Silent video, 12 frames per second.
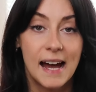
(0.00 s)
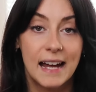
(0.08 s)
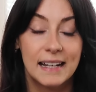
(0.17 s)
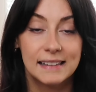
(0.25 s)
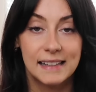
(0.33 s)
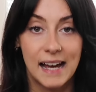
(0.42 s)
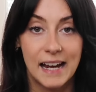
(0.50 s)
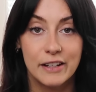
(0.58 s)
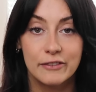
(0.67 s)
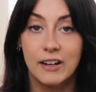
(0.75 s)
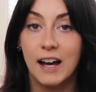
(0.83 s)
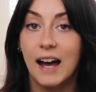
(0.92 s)
eines
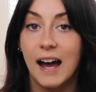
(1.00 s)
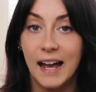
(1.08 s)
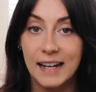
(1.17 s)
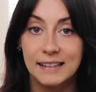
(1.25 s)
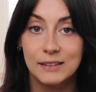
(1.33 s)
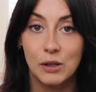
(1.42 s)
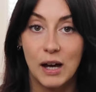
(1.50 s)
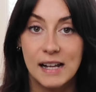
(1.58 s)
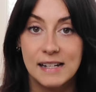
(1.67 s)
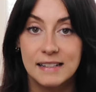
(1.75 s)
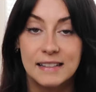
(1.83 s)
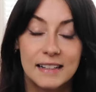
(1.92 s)
einfach
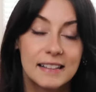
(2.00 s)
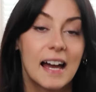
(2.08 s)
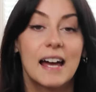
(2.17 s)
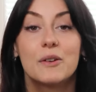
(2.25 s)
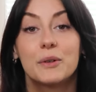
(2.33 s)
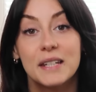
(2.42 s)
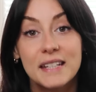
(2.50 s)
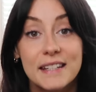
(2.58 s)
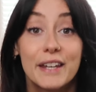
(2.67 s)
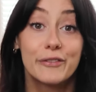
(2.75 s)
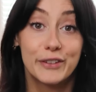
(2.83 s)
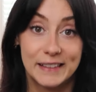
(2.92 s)
einzuhaltenden
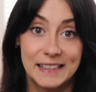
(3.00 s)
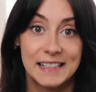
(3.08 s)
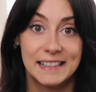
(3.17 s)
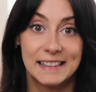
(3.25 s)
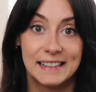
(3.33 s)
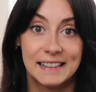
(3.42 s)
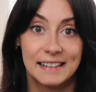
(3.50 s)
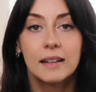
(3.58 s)
Kaloriendefizits.